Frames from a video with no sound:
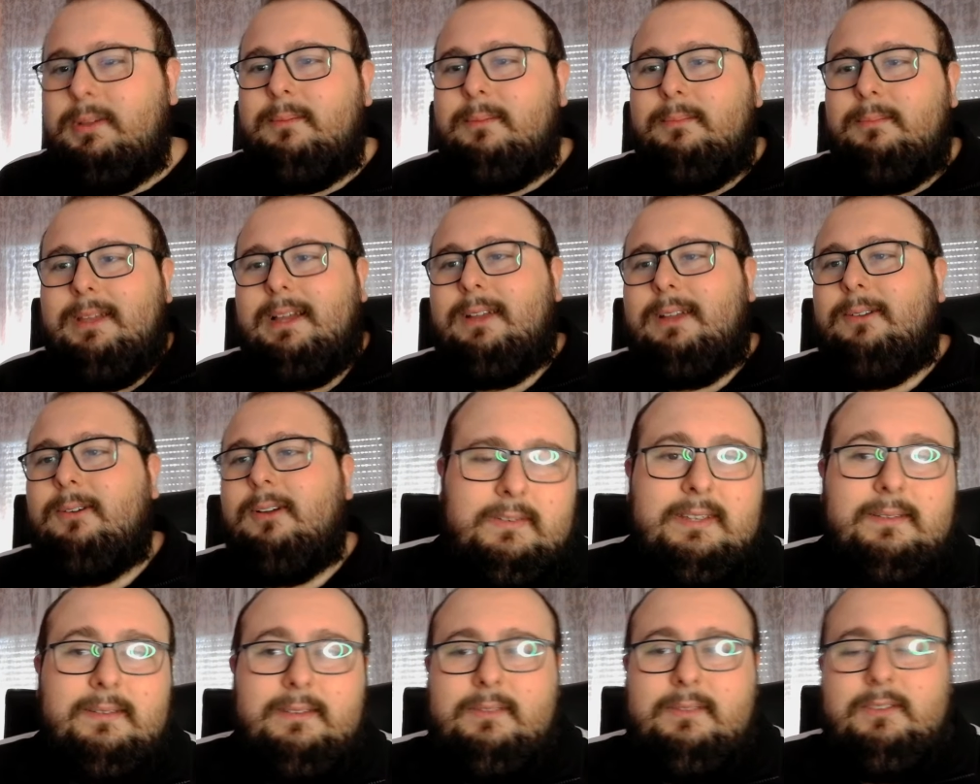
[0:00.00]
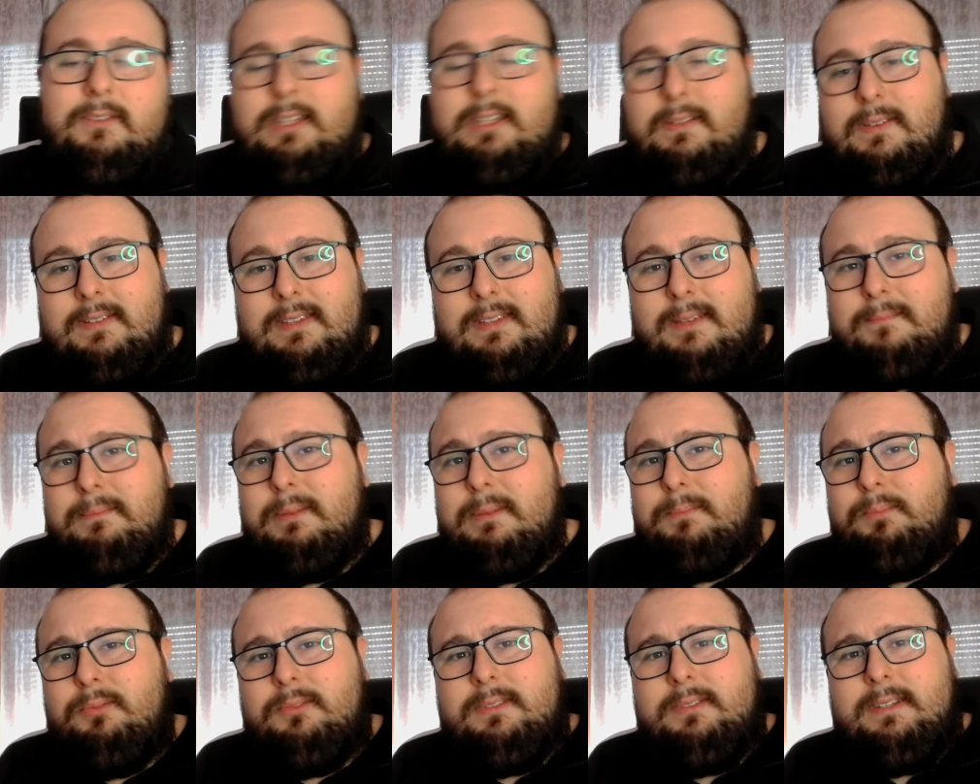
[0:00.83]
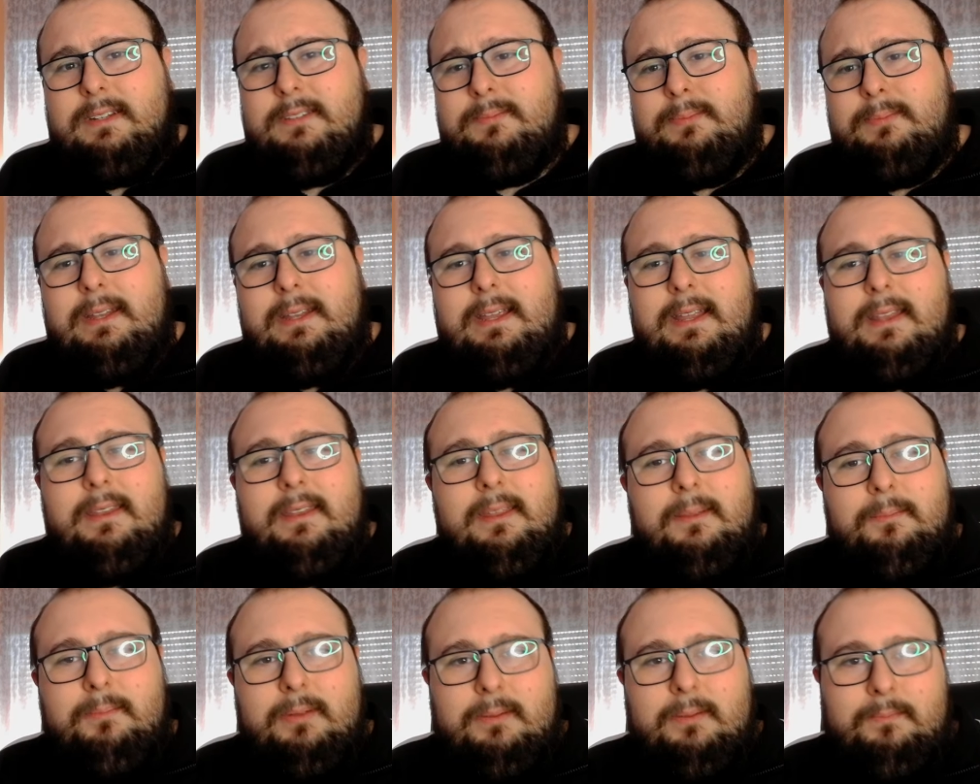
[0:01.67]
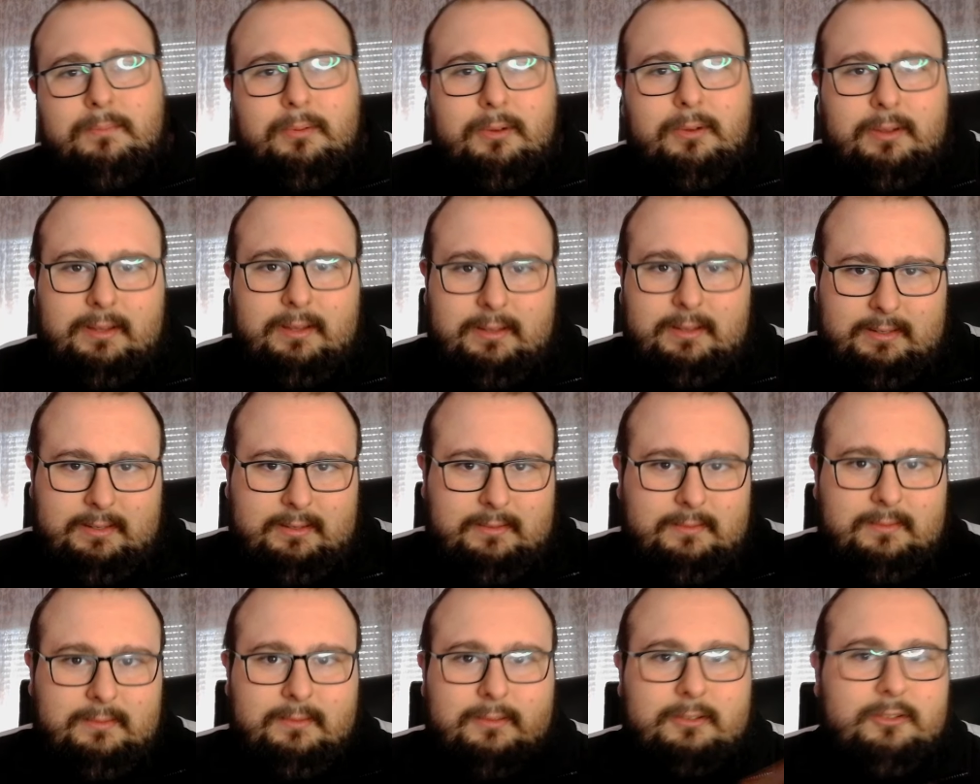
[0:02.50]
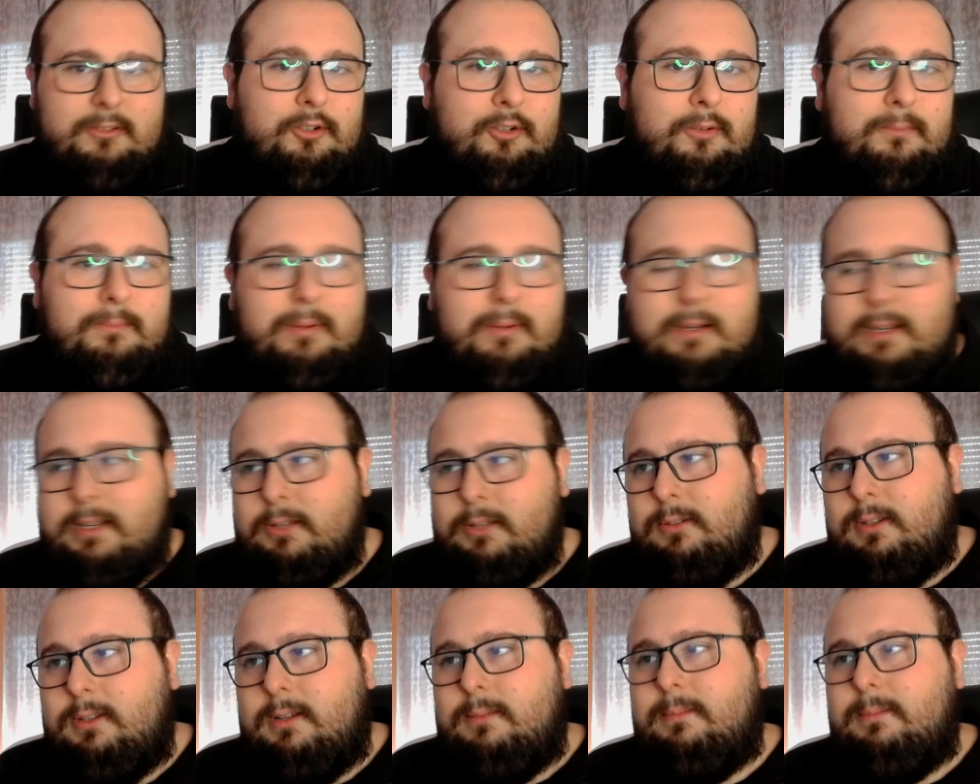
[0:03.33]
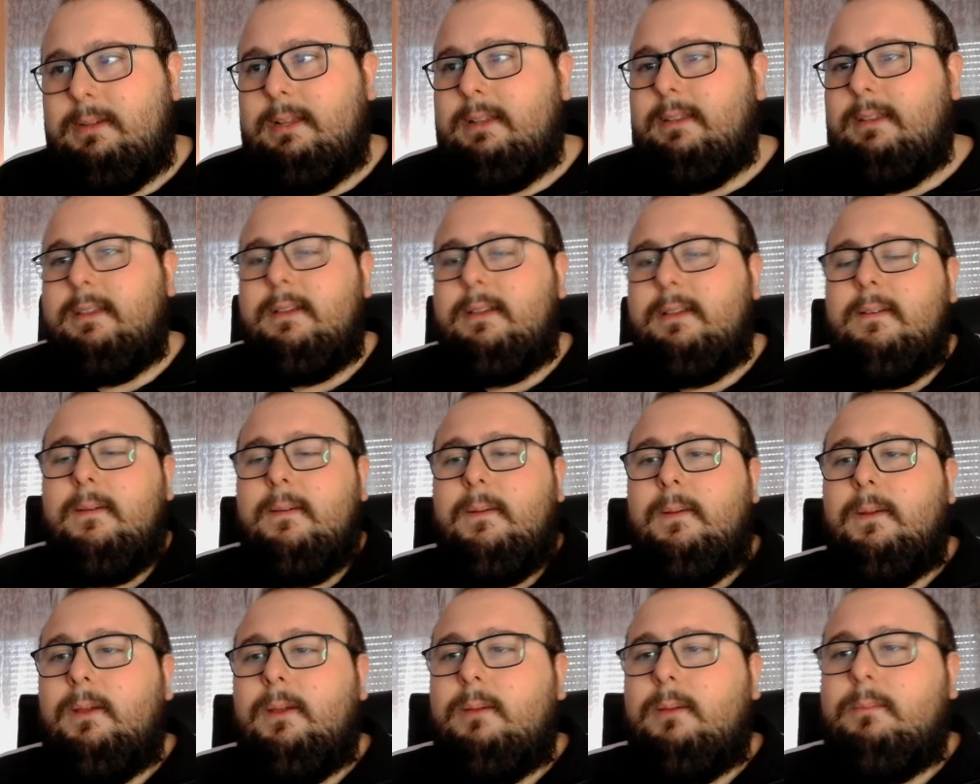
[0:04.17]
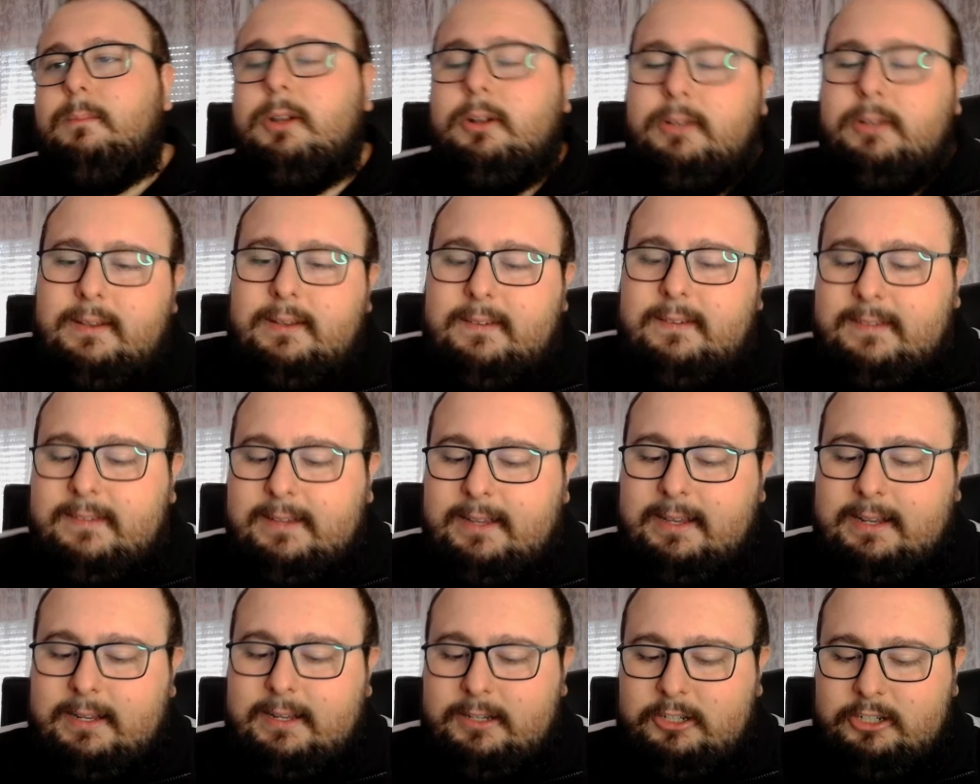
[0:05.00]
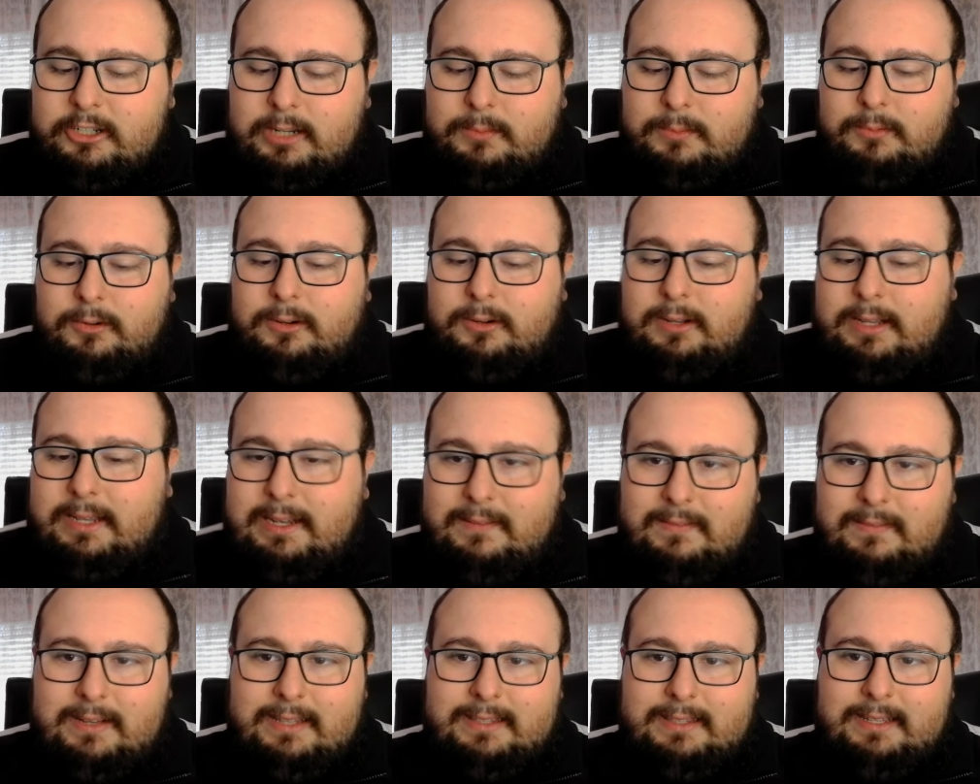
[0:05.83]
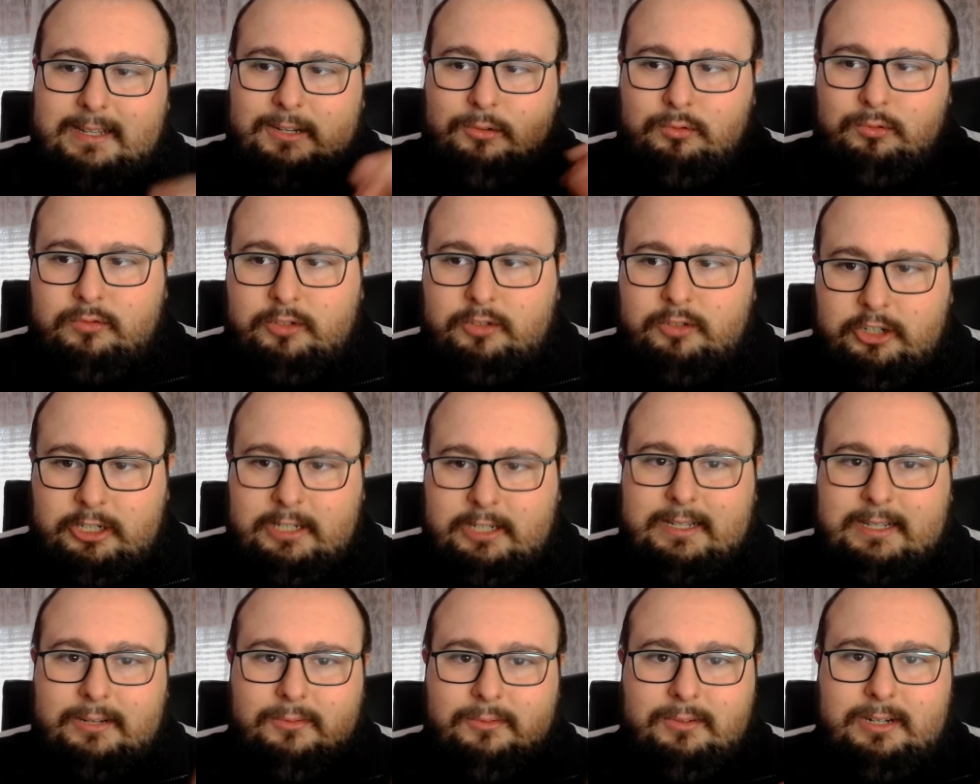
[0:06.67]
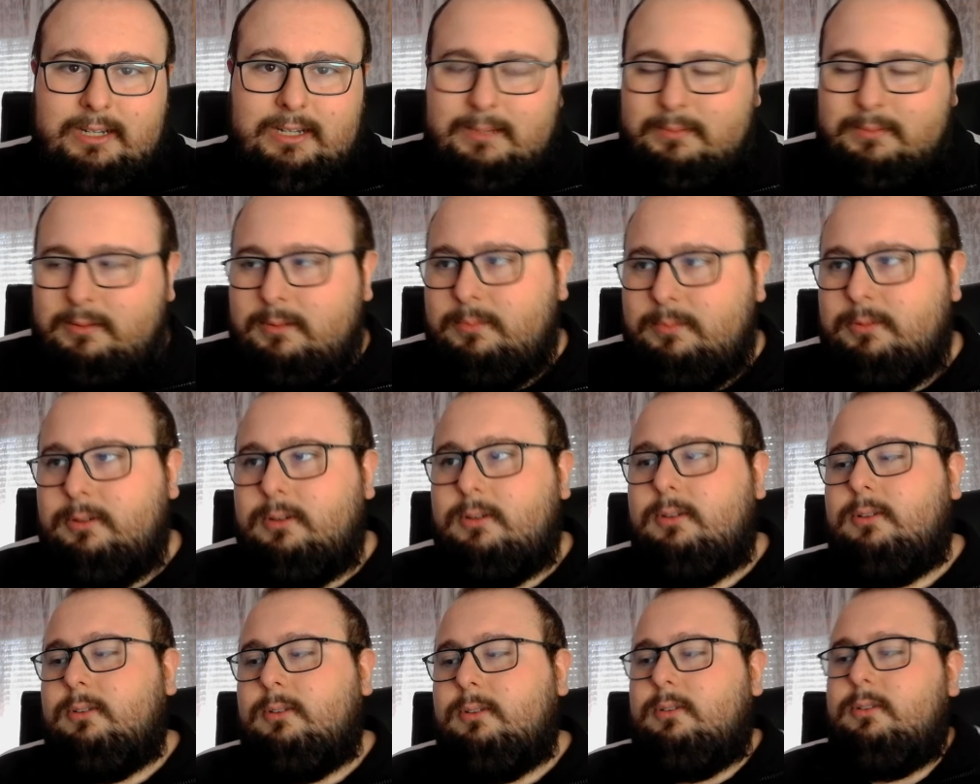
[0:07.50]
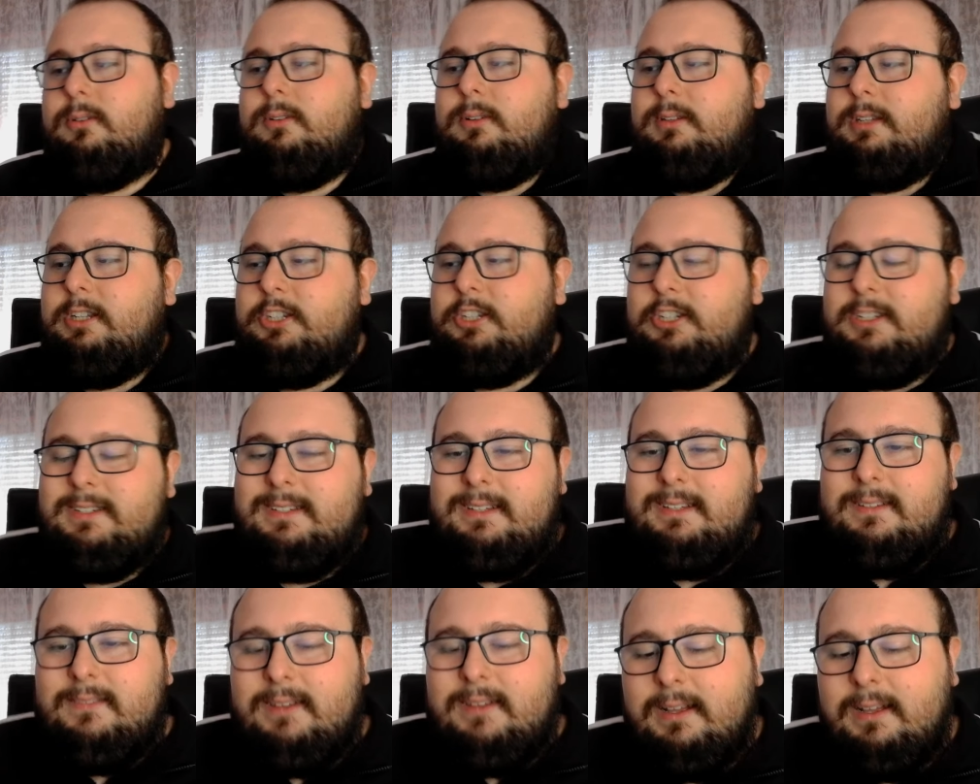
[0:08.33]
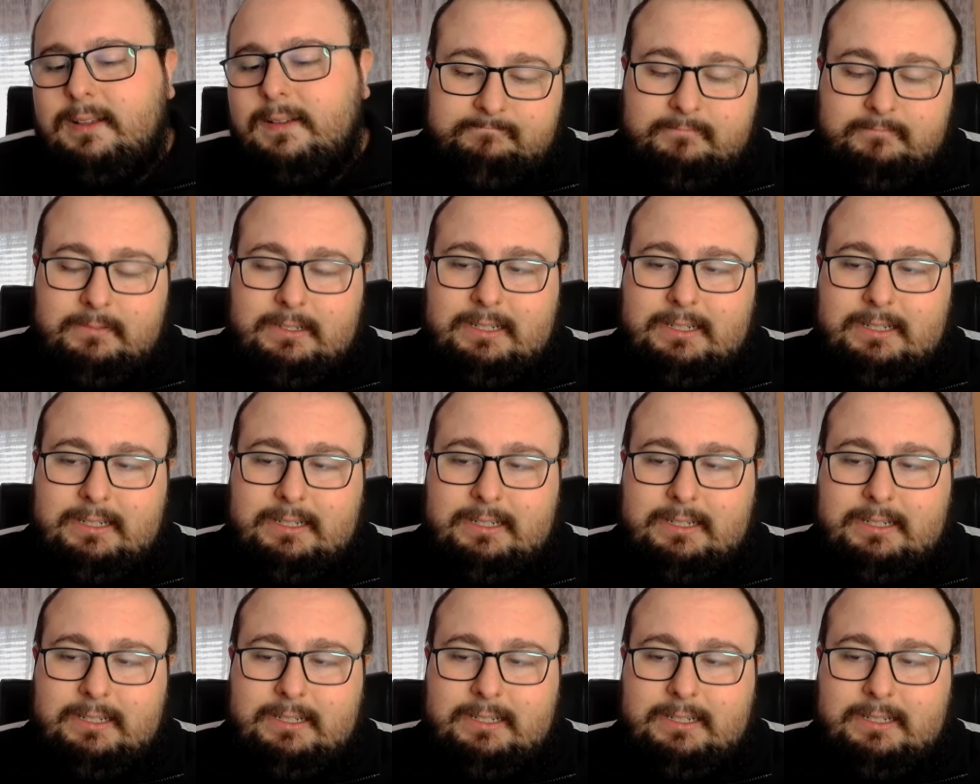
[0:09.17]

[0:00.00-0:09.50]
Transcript: piano diventava sempre più trasparente per poi scomparire totalmente. Però ieri sera, diciamo, è arrivata l'ufficialità quella proprio decisiva.